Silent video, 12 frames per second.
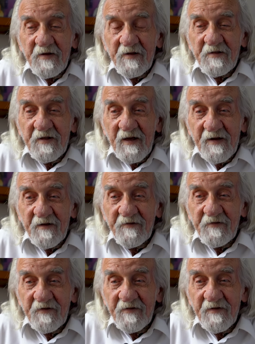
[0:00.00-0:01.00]
I
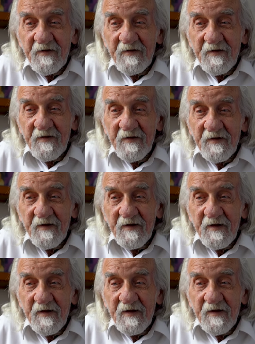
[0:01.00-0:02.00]
teraz,
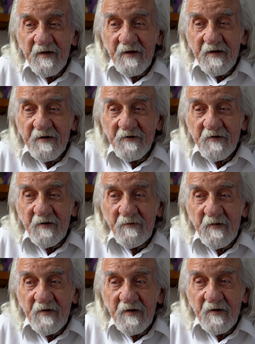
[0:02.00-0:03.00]

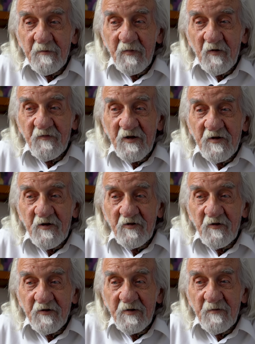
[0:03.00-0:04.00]
żeby
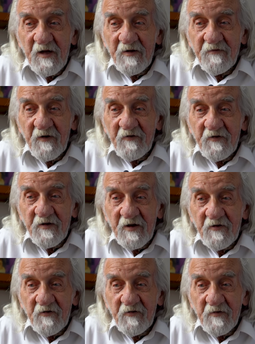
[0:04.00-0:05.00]
powiedzieć o tym
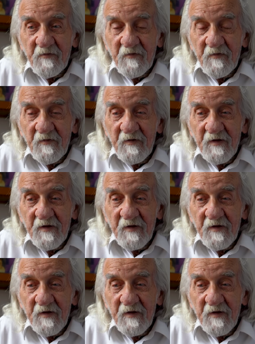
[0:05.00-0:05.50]
najważniejszym.